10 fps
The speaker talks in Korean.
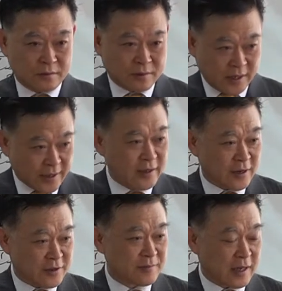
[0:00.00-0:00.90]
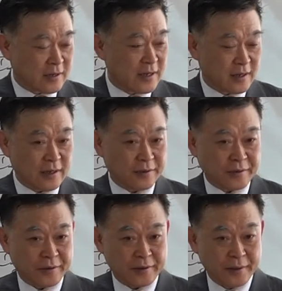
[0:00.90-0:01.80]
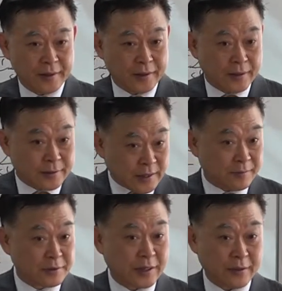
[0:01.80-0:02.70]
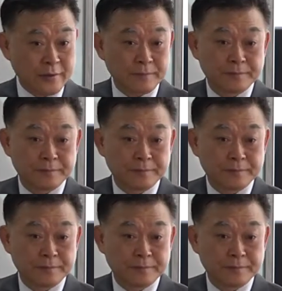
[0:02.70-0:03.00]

당연하지. 지금 내가 그 얘기를 하려는 거예요. 자 보세요.